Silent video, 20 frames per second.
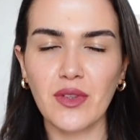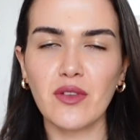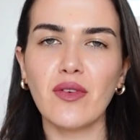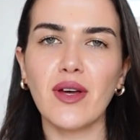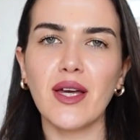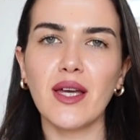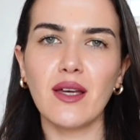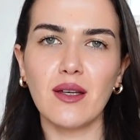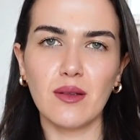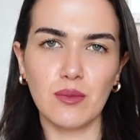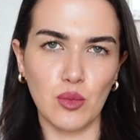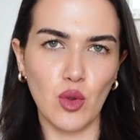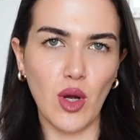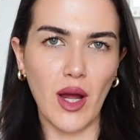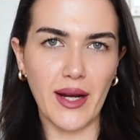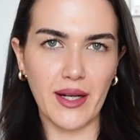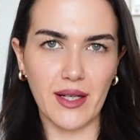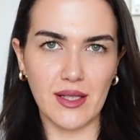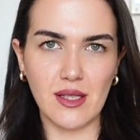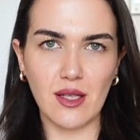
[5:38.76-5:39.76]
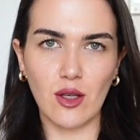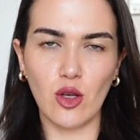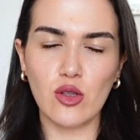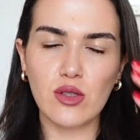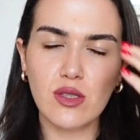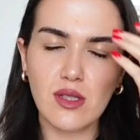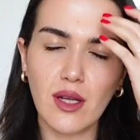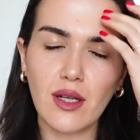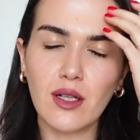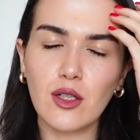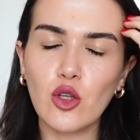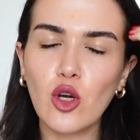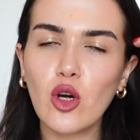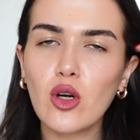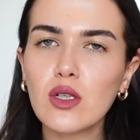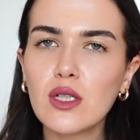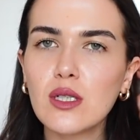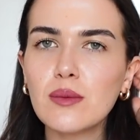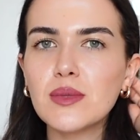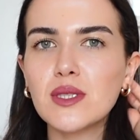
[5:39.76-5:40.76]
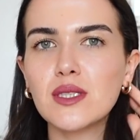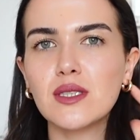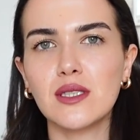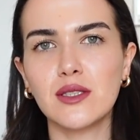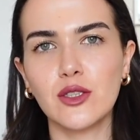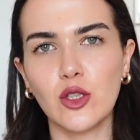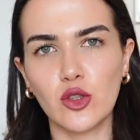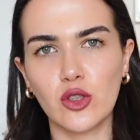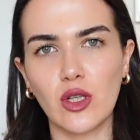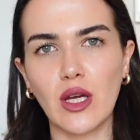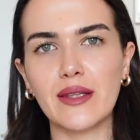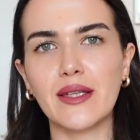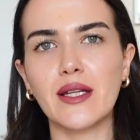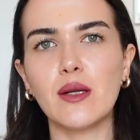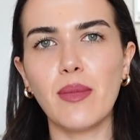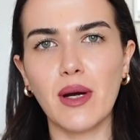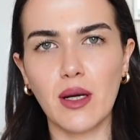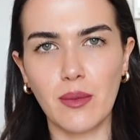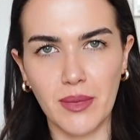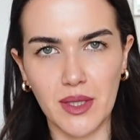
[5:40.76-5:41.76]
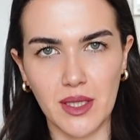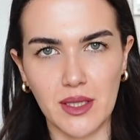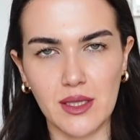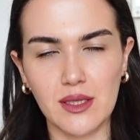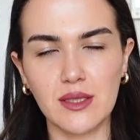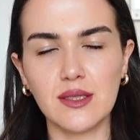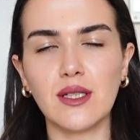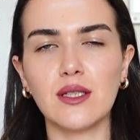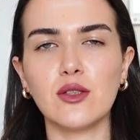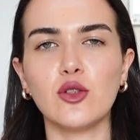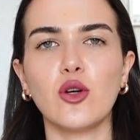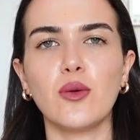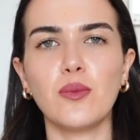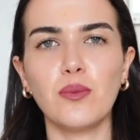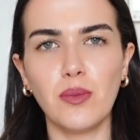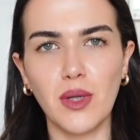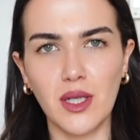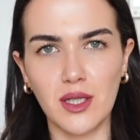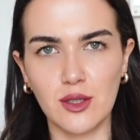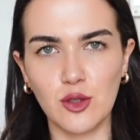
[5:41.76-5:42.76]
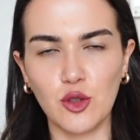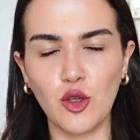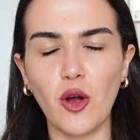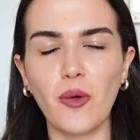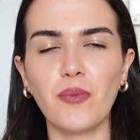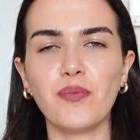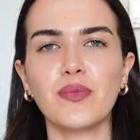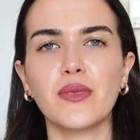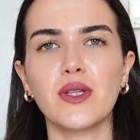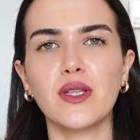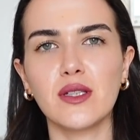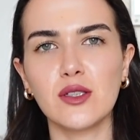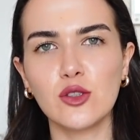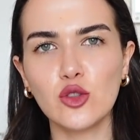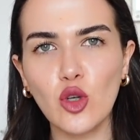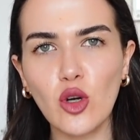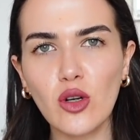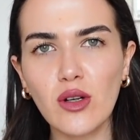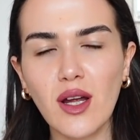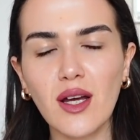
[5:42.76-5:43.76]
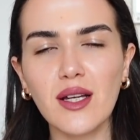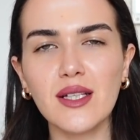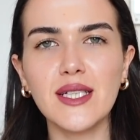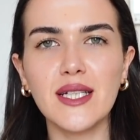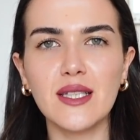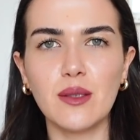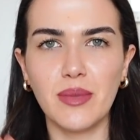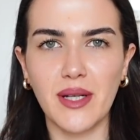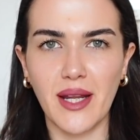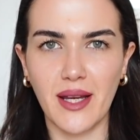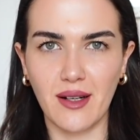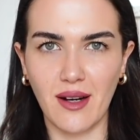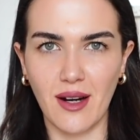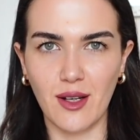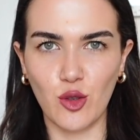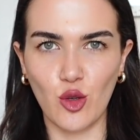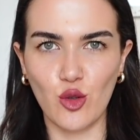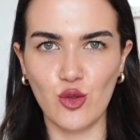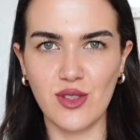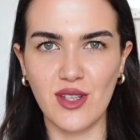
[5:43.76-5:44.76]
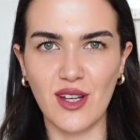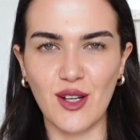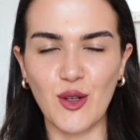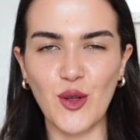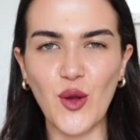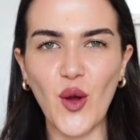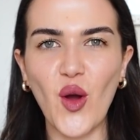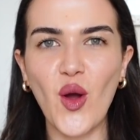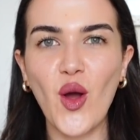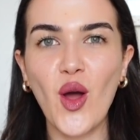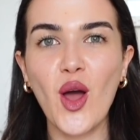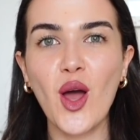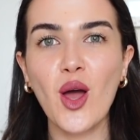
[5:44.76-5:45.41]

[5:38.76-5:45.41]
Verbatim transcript: Ve bu herkese gösteriliyor. Kırmızı dikdörtgenlere bakmaları isteniyor. Bakılıyor. Sonra yeni bir ekran gösteriliyor.